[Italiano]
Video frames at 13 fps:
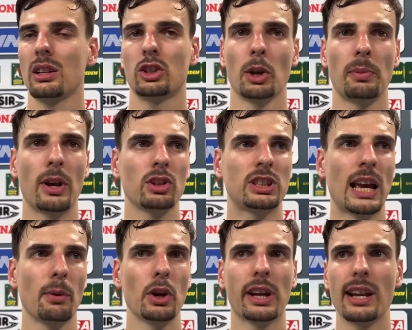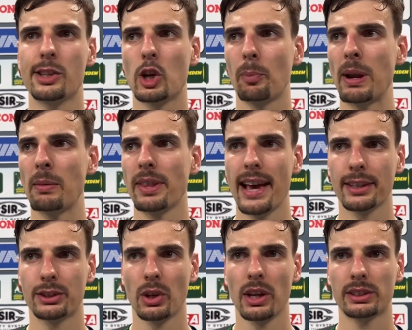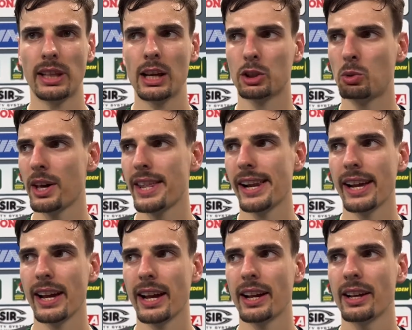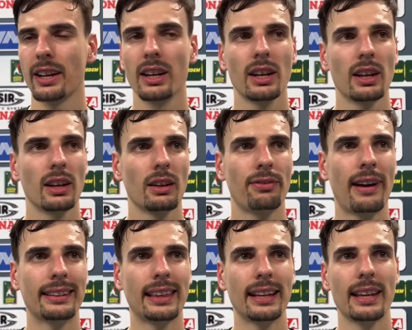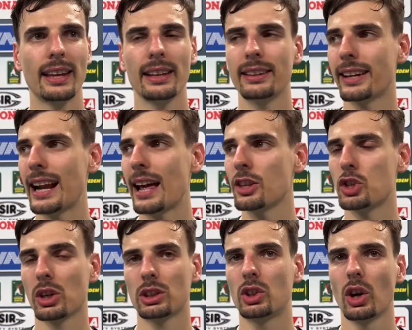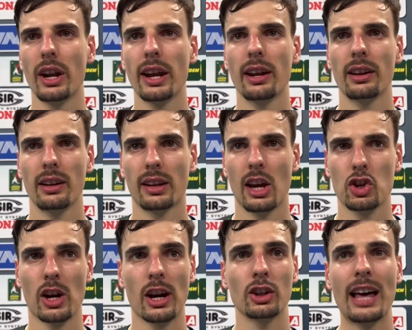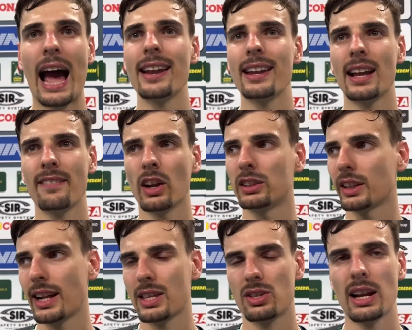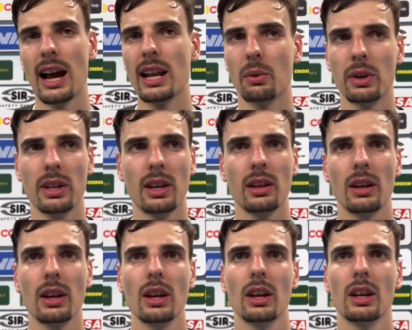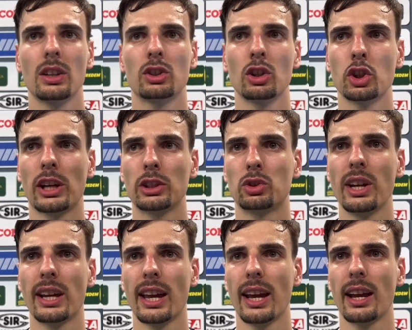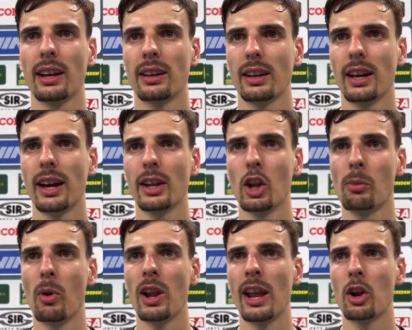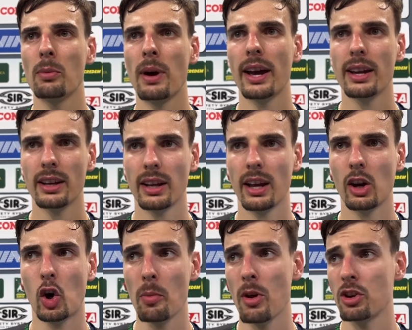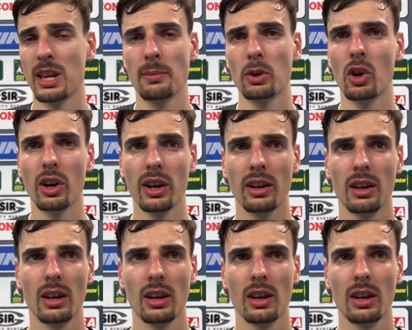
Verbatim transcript: insomma non siamo noi che li scopriamo adesso, eh. questa è una squadra che fatta di, di grandi giocatori che giocano da anni a livello internazionale, quindi sono giocatori che eh, non mollano mai, eh, come lo siamo noi.